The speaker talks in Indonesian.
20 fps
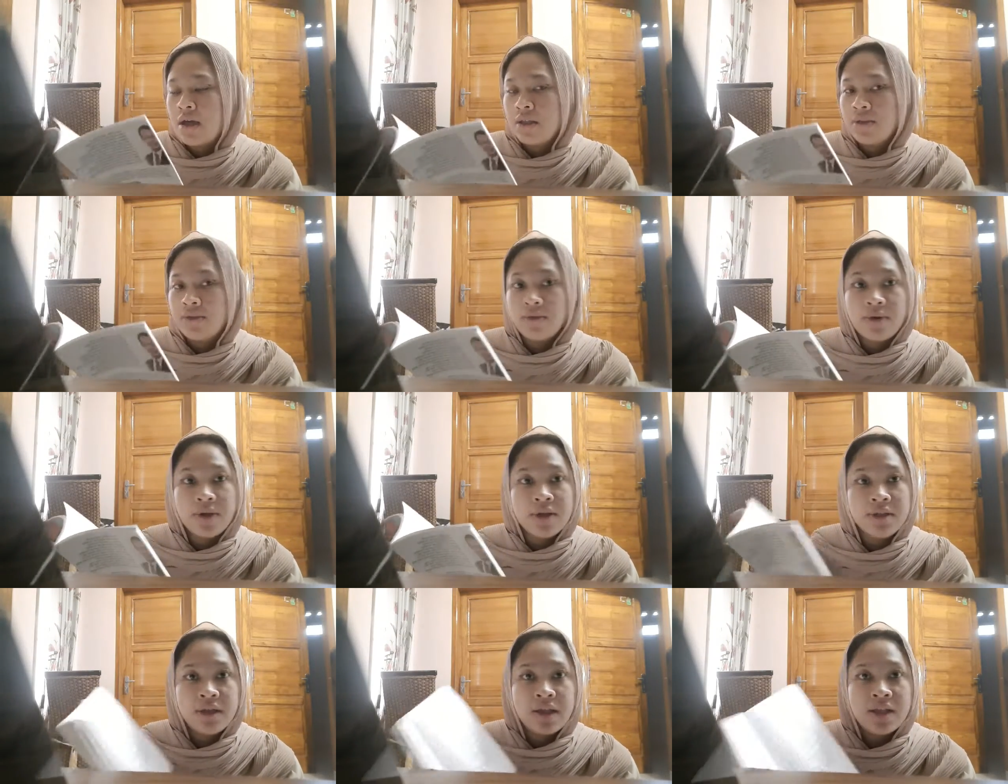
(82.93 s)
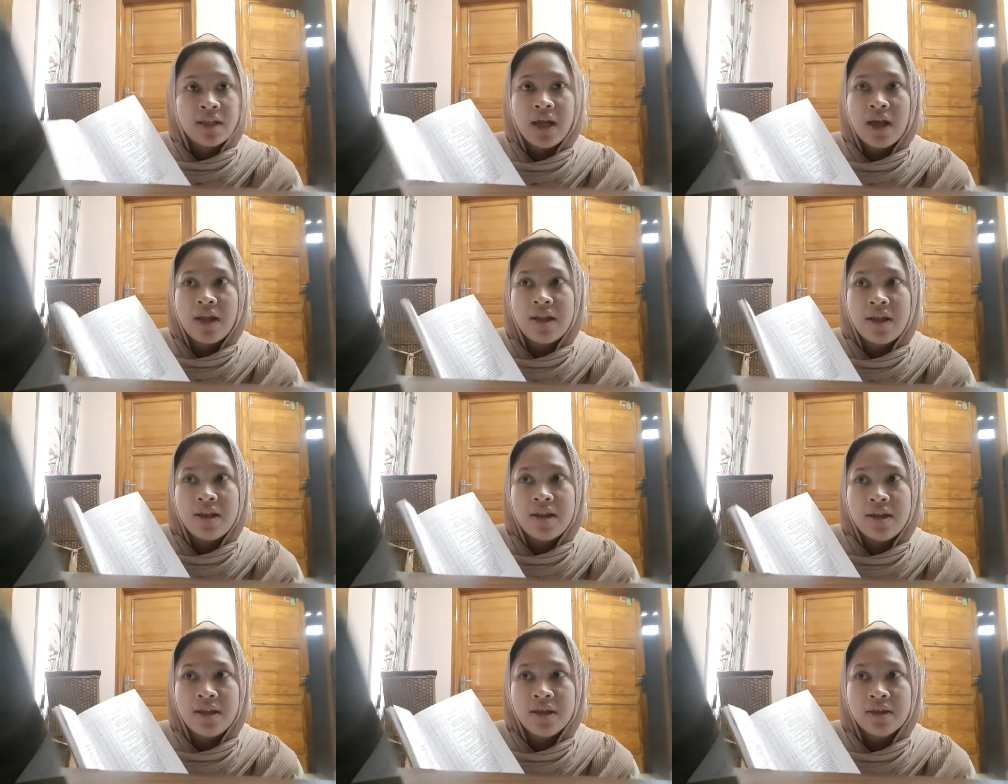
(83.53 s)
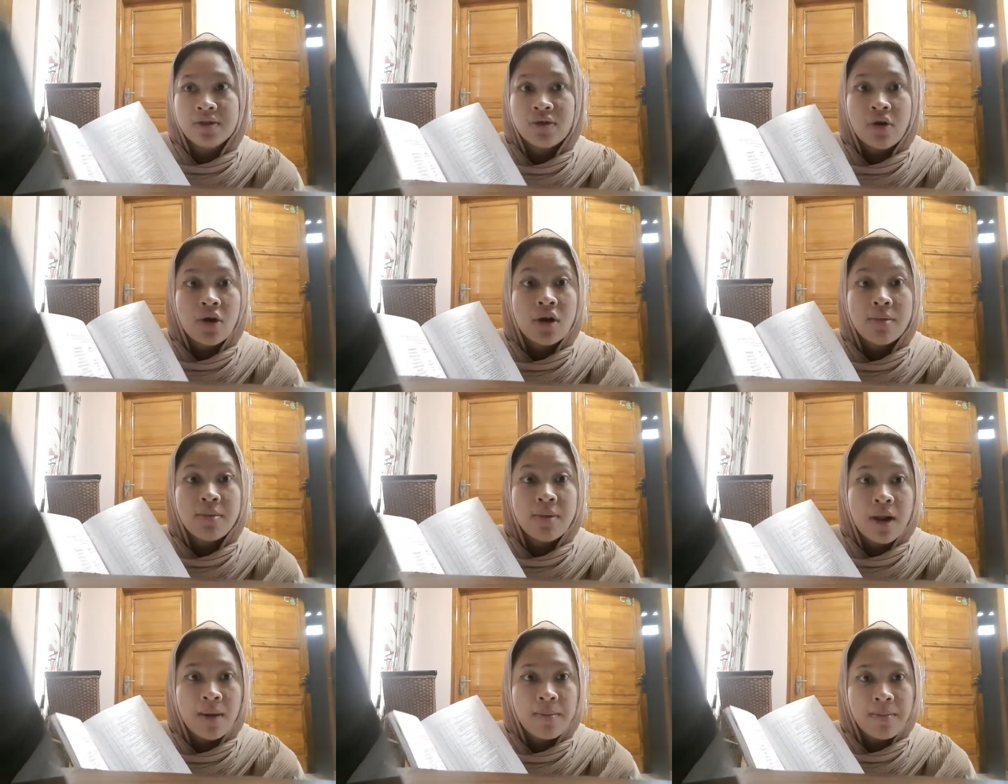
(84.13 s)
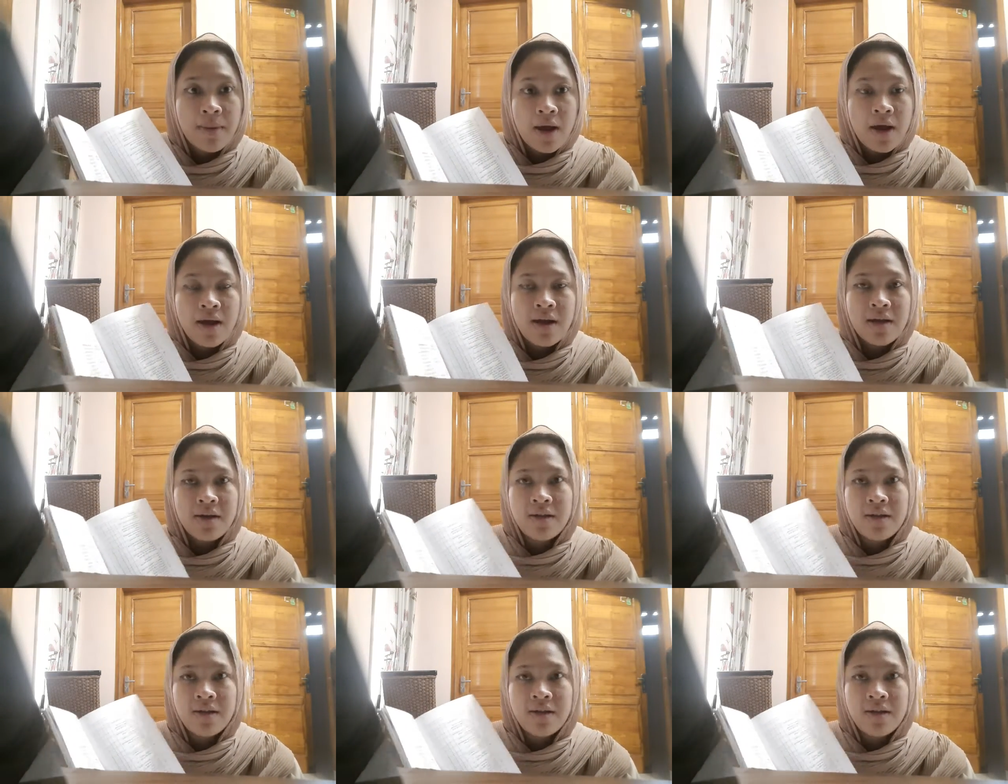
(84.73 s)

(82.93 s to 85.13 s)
tulis kita ada di skor berapa